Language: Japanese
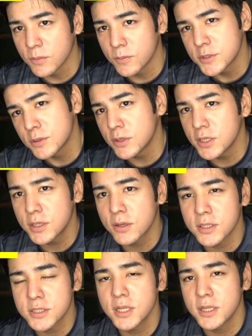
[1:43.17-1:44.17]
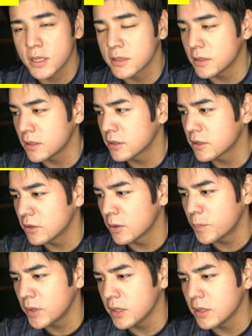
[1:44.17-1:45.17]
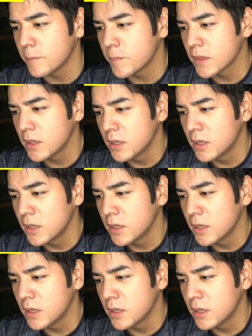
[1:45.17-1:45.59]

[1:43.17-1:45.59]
別に俺生きてる価値ないなって。けどやっぱり、